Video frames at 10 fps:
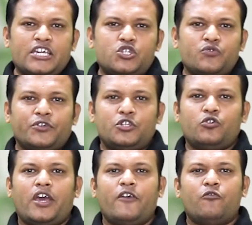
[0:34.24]
का ये जो
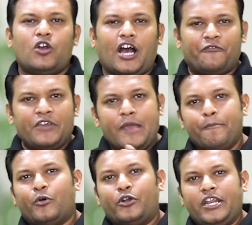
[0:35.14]
वीडियो है वो काफ़ी
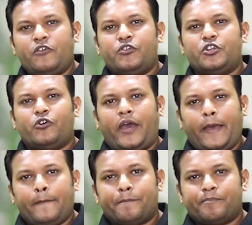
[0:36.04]
इंपॉर्टेंट वीडियो
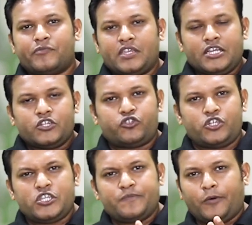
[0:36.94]
है
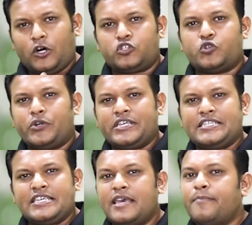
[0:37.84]
चीज बहुत छोटी
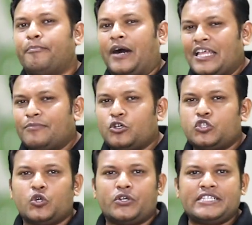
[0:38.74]
सी है बात
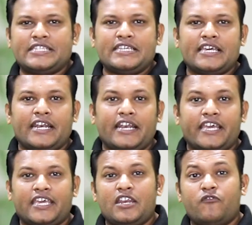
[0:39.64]
बहुत छोटी सी है
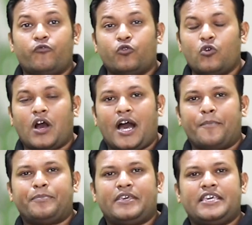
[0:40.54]
लेकिन वो
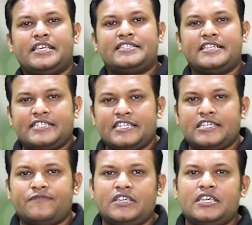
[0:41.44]
आपके
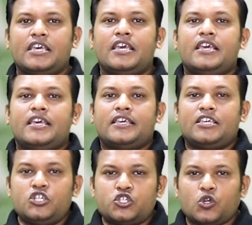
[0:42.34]
सीसीटीवी
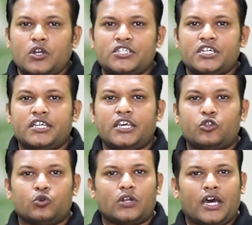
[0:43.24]
इंस्टॉलेशन के
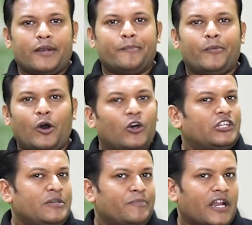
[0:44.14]
दौरान
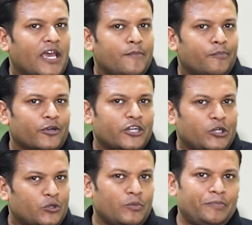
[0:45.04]
बहुत ही बड़ा
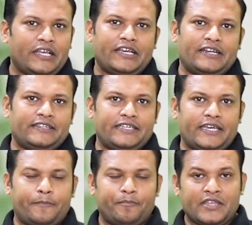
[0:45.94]
इंपॉर्टेंट रोल प्ले करती
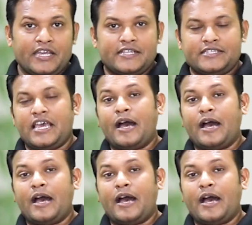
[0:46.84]
है जी